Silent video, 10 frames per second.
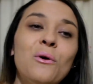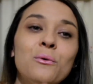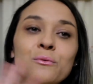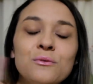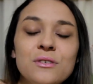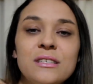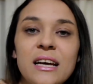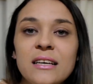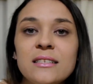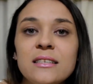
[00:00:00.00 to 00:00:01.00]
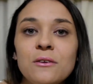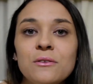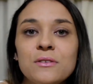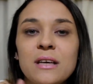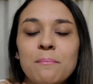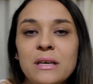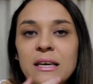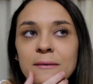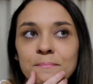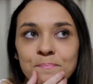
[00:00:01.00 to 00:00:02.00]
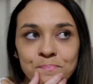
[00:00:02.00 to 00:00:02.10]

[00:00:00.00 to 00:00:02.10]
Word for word: um dos três eu não sabia